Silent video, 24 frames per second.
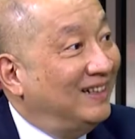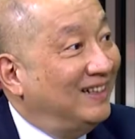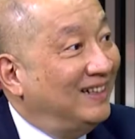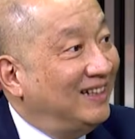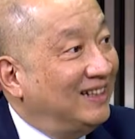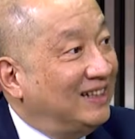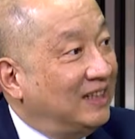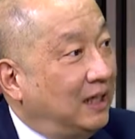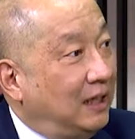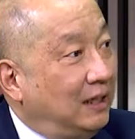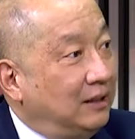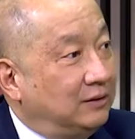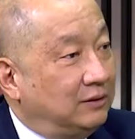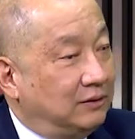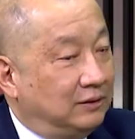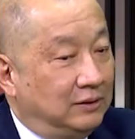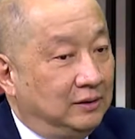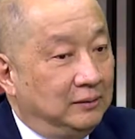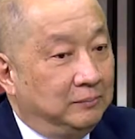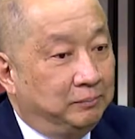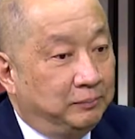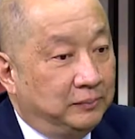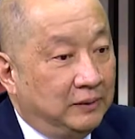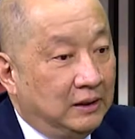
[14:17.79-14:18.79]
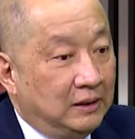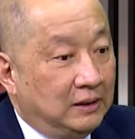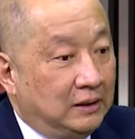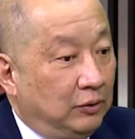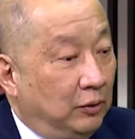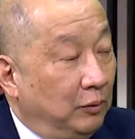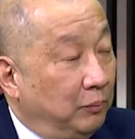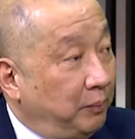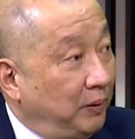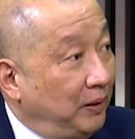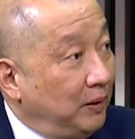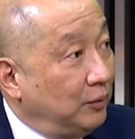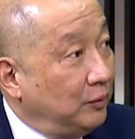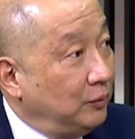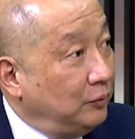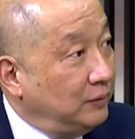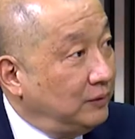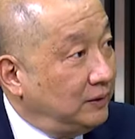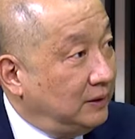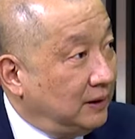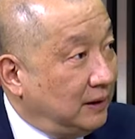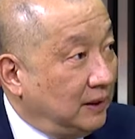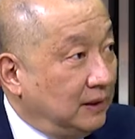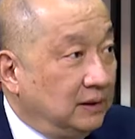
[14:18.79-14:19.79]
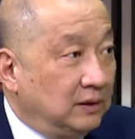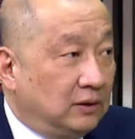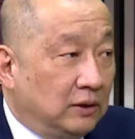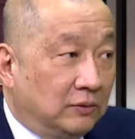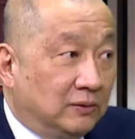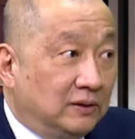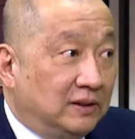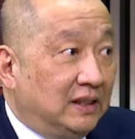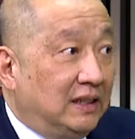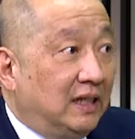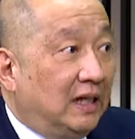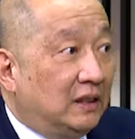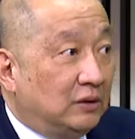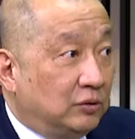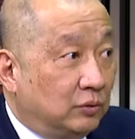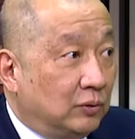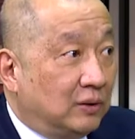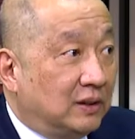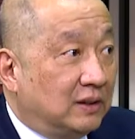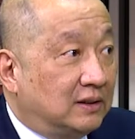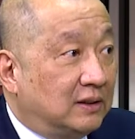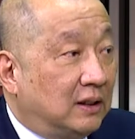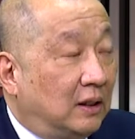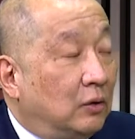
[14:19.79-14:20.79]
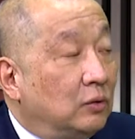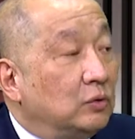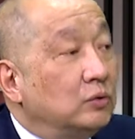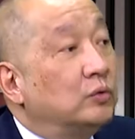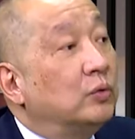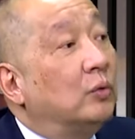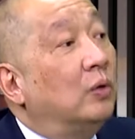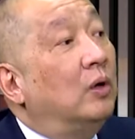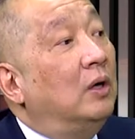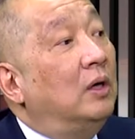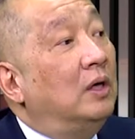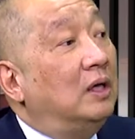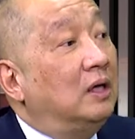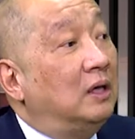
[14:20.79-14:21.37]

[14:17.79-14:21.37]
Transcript: 嗯，他只是由保险公司跟投资银行做的操作，